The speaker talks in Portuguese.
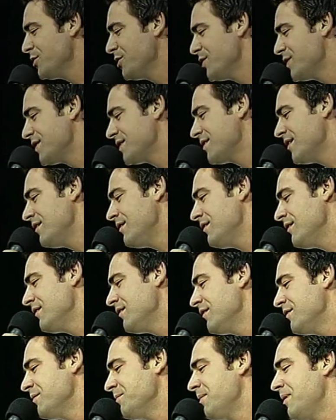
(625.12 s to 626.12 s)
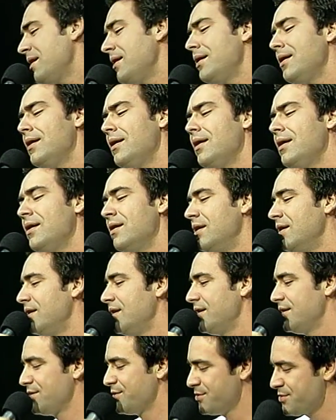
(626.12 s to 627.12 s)
do samba,
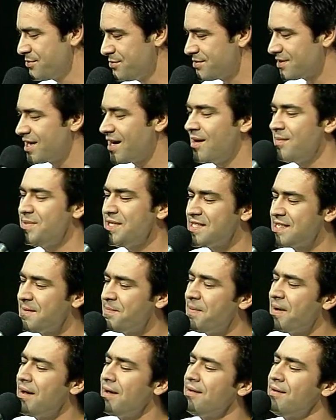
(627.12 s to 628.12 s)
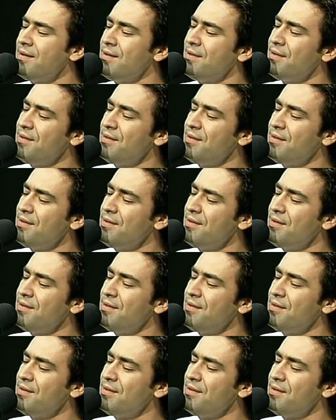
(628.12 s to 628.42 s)
nunca me separei.